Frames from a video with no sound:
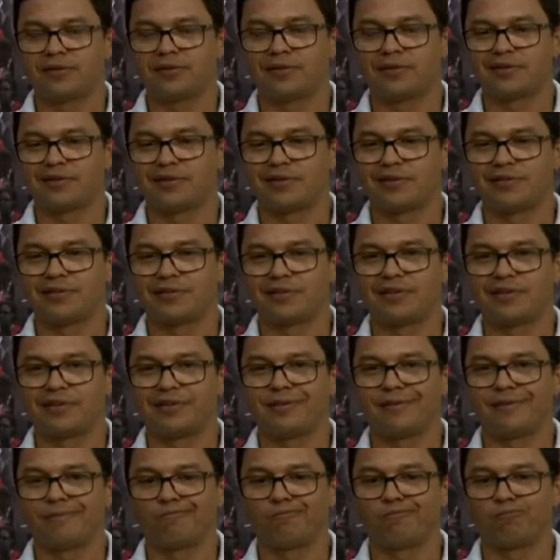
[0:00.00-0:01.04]
é, que a
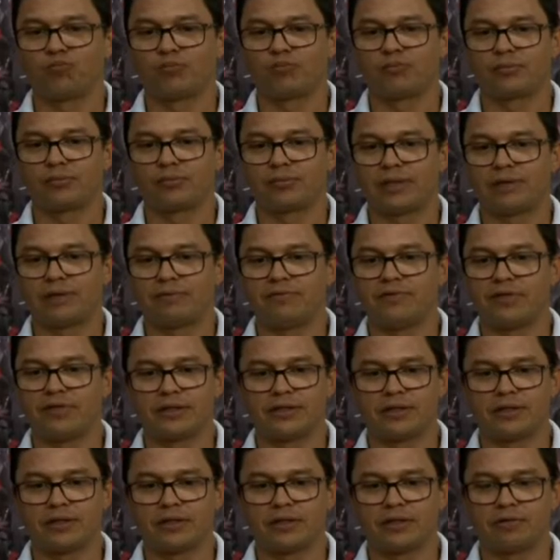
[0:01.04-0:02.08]
gente está
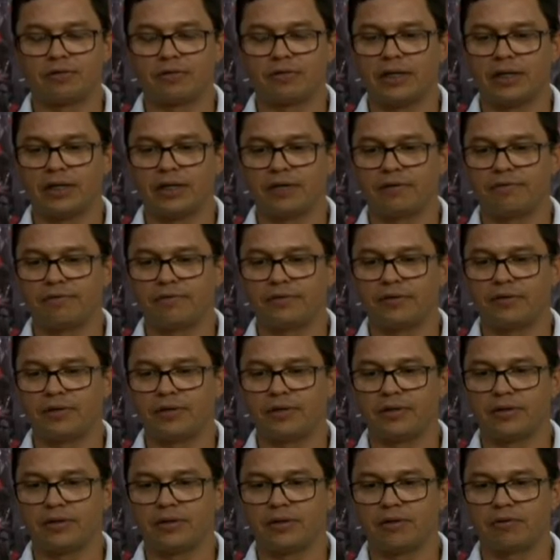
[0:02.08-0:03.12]
vivenciando aqui no DF,
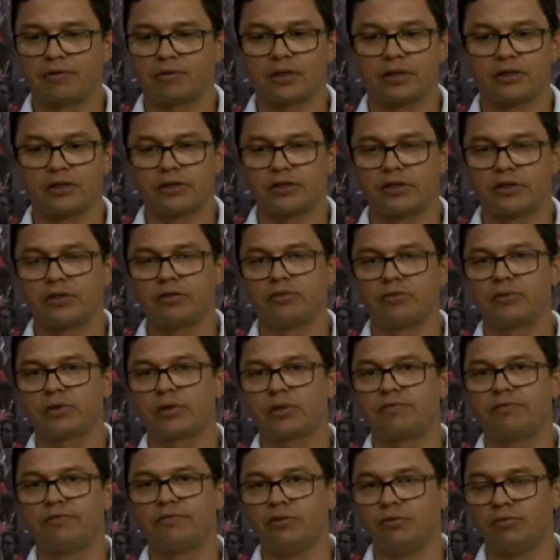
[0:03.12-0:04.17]
é algo que a gente
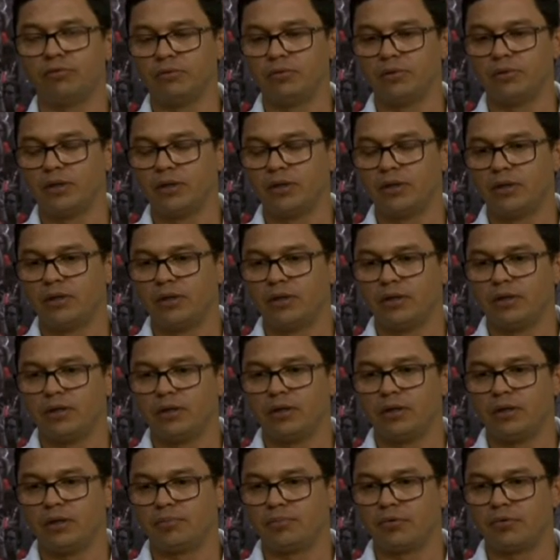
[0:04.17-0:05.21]
nunca viu.
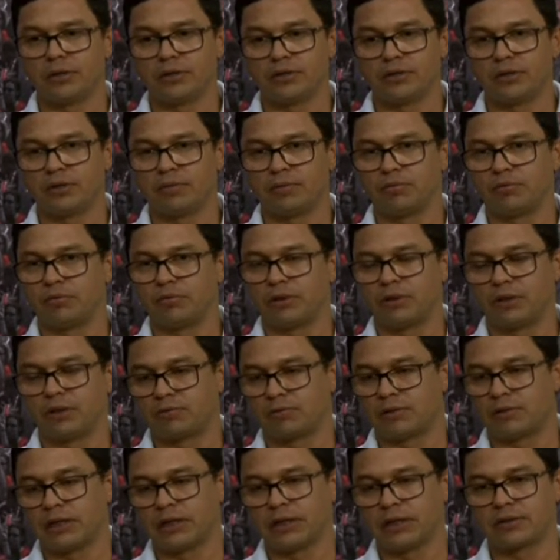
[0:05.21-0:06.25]
E, por exemplo, é,
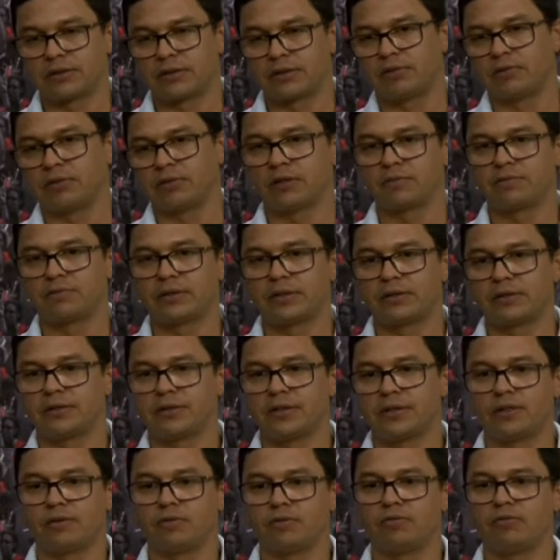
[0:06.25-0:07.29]
com relação ao 13
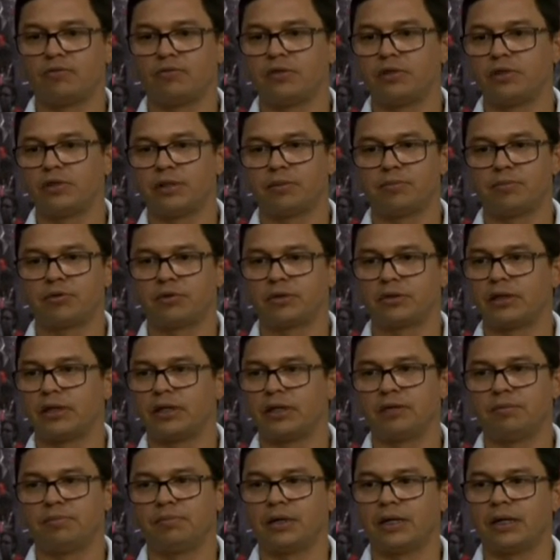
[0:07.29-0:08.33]
terceiro, o governo tinha
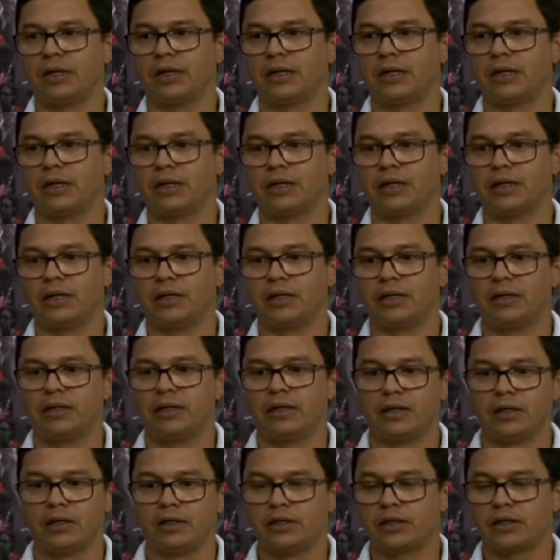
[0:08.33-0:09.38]
apontado de pagar
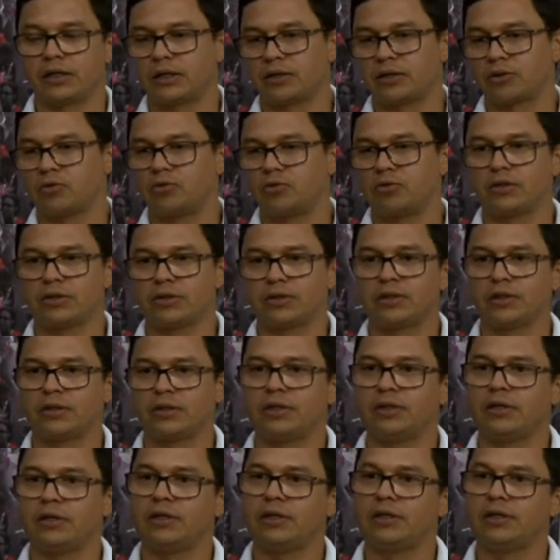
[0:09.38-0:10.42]
é, dia 14
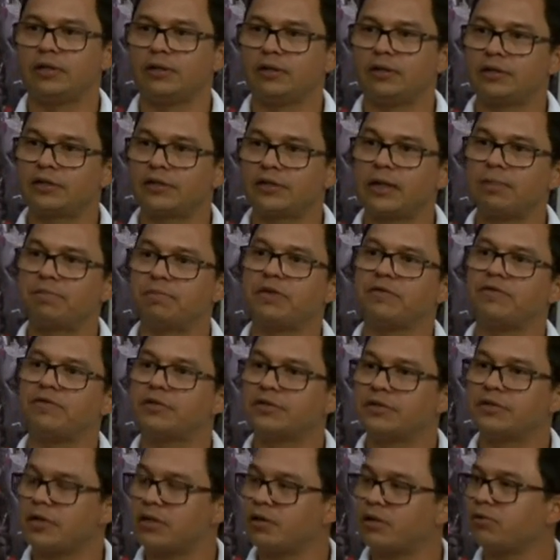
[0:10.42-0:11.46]
e disse que a
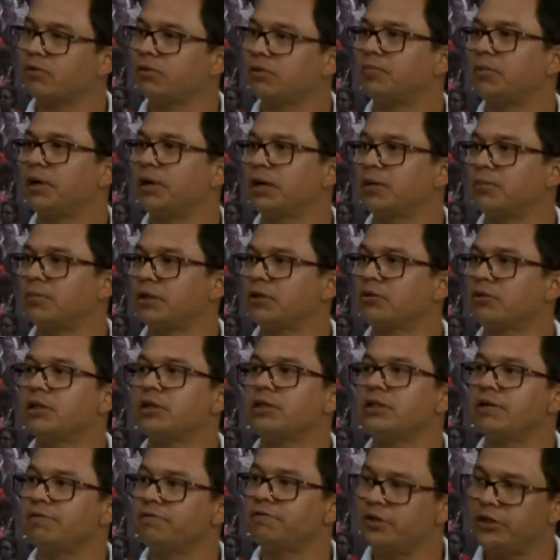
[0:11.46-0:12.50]
previsão de pagamento agora é
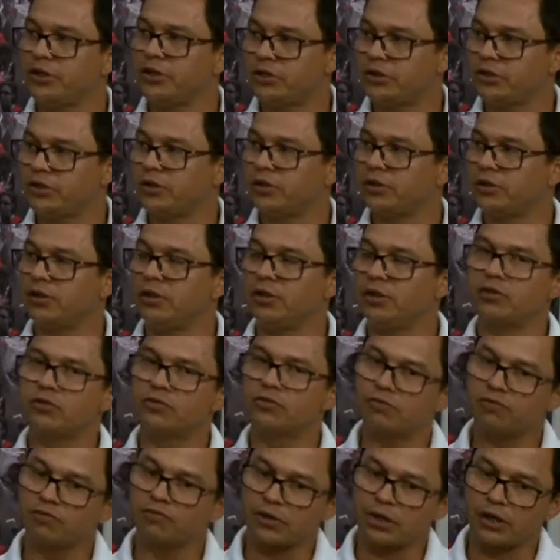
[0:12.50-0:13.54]
dia 20.
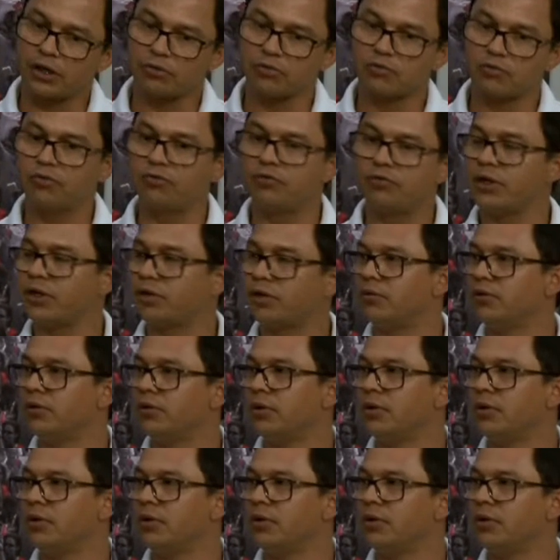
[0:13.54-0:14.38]
isso fala do governo.